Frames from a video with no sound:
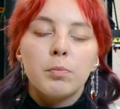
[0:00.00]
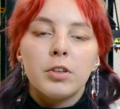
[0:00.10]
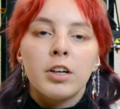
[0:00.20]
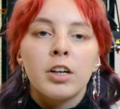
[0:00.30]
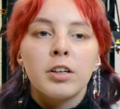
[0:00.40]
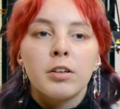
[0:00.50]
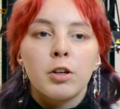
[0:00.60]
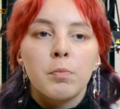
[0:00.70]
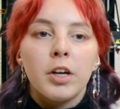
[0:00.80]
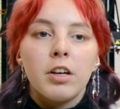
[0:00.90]
так как
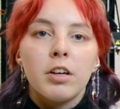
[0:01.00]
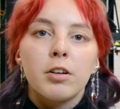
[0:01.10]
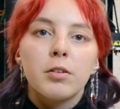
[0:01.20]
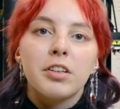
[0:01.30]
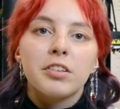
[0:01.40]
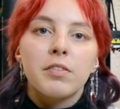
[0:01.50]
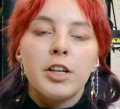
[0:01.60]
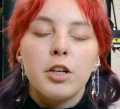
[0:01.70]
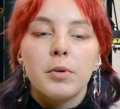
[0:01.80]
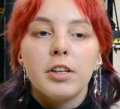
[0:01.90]
э, при
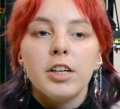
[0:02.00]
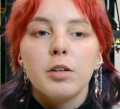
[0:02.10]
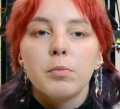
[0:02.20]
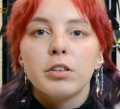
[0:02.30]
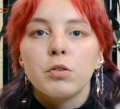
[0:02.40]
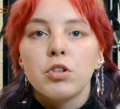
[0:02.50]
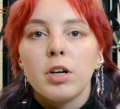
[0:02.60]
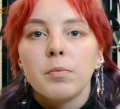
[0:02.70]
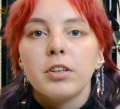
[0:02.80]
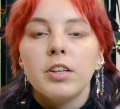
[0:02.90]
составлении модели мы изучаем